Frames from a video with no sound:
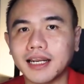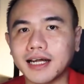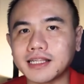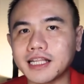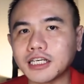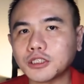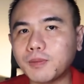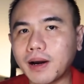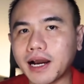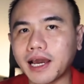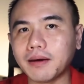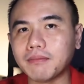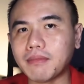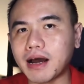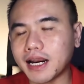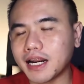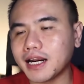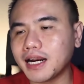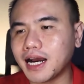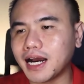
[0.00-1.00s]
Lantas
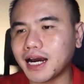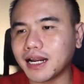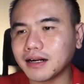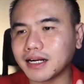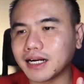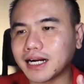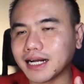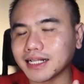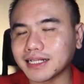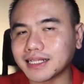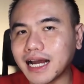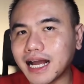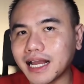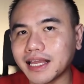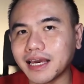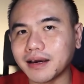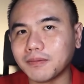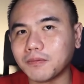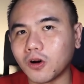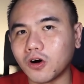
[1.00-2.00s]
bagaimana dengan
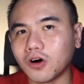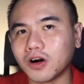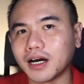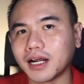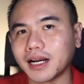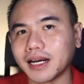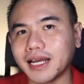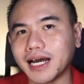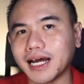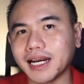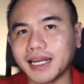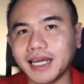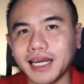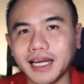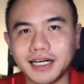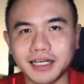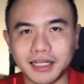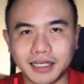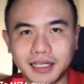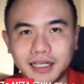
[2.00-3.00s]
katanya broker yang
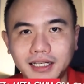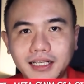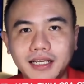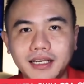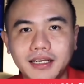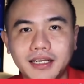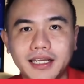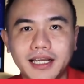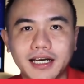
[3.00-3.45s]
legal